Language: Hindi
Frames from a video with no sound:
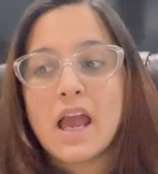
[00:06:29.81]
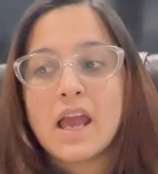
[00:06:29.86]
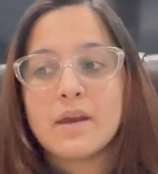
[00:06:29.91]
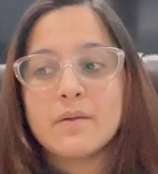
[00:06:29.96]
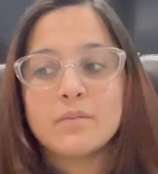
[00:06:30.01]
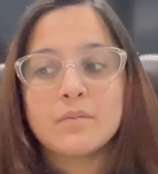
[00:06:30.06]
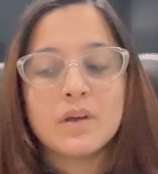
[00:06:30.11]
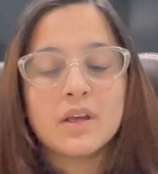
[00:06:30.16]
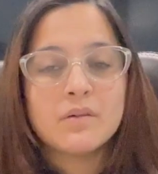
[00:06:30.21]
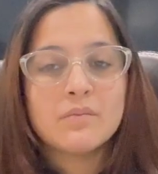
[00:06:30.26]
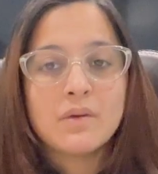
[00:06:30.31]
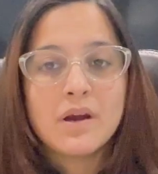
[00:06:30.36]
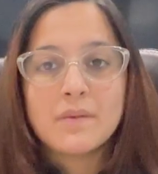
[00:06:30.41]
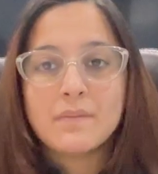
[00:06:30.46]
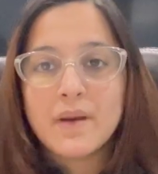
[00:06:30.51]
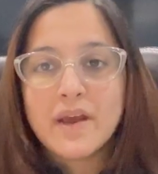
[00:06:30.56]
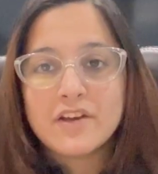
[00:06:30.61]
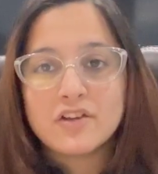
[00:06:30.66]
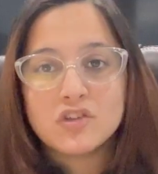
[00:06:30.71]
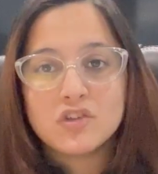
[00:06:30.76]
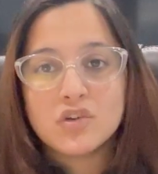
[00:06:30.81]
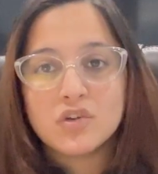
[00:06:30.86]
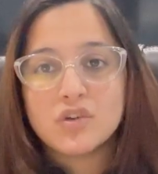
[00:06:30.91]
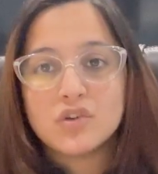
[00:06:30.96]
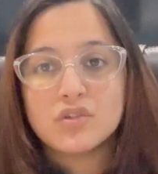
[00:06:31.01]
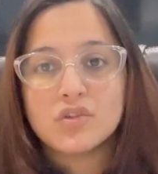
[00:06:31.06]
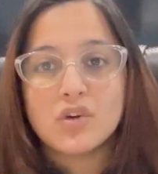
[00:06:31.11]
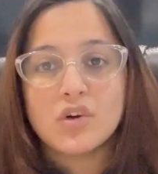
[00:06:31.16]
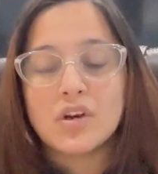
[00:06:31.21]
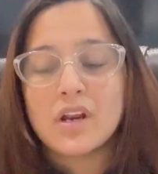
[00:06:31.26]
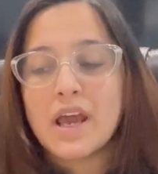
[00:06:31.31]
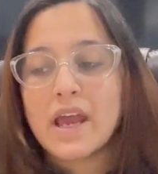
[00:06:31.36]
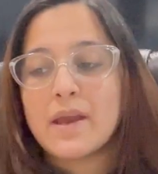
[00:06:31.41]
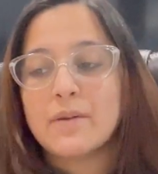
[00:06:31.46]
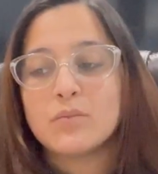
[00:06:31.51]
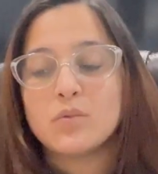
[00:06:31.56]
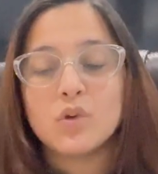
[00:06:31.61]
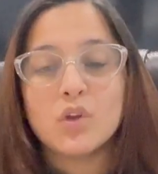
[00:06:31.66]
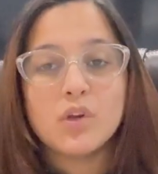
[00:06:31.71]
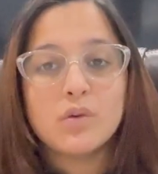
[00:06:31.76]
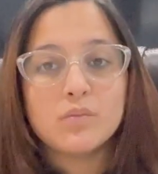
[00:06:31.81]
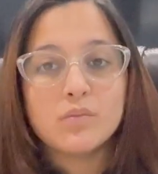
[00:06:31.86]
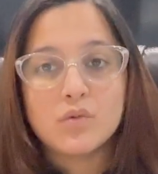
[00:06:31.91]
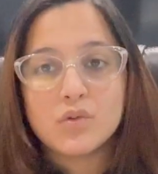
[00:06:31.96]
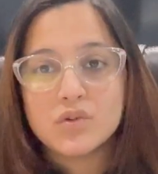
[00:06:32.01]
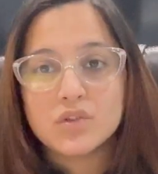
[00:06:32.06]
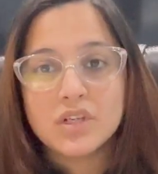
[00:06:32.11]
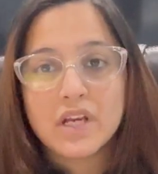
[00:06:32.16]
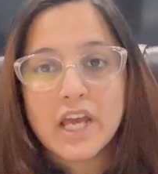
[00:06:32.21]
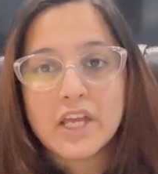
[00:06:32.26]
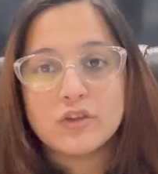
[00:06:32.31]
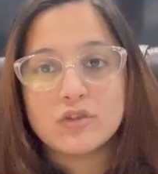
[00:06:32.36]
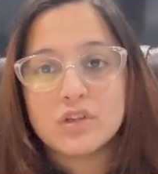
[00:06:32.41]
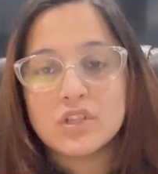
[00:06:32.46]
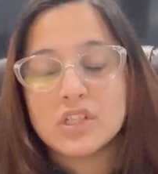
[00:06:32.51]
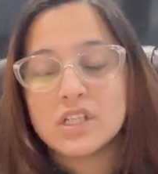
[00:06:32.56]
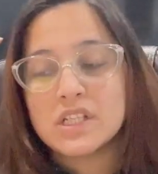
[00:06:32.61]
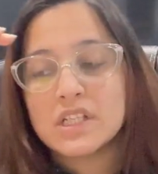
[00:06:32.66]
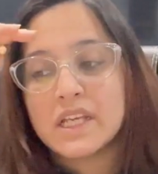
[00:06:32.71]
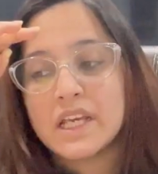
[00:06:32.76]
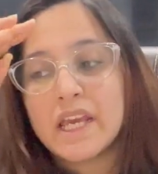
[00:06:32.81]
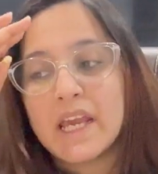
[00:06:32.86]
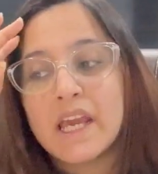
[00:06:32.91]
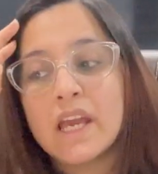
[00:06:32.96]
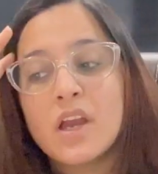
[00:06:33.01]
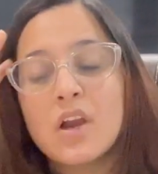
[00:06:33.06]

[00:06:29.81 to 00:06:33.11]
आई एम इन माई बैचलर्स और आई एम डूइंग पोस्ट ग्रेजुएशन ठीक है